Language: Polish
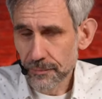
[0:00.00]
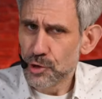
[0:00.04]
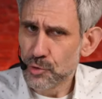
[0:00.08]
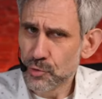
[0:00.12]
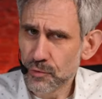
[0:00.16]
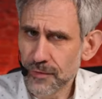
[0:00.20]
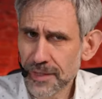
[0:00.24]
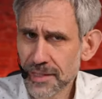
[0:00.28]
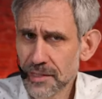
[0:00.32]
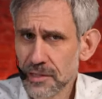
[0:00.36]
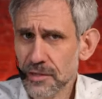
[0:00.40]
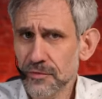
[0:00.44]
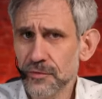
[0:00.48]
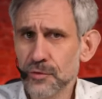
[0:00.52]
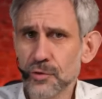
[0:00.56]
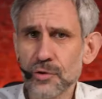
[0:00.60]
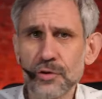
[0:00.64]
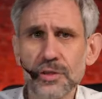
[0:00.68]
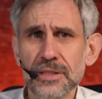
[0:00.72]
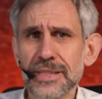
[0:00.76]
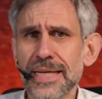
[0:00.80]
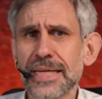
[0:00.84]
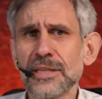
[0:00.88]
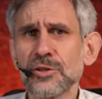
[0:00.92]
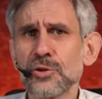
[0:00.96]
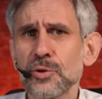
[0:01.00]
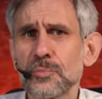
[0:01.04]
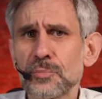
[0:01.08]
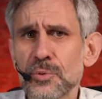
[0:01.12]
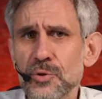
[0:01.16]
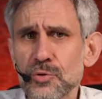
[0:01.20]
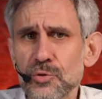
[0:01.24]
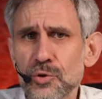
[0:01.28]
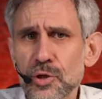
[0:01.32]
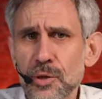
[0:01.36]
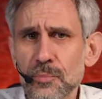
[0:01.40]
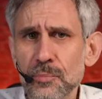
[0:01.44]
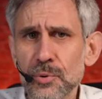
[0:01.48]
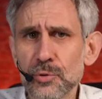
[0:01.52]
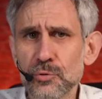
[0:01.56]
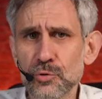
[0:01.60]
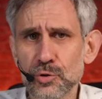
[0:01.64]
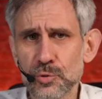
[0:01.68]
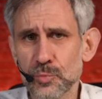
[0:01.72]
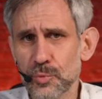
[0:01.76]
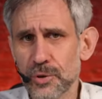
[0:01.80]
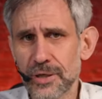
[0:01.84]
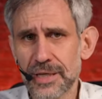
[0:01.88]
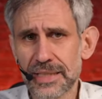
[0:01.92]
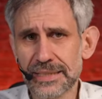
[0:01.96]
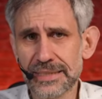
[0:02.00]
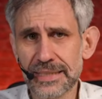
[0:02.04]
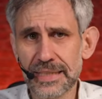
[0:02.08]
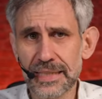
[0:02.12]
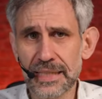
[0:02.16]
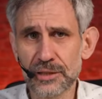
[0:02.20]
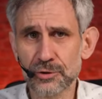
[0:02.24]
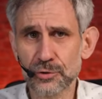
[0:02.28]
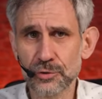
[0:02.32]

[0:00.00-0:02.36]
Słowacki w Kordianie opisuje podróż bohatera.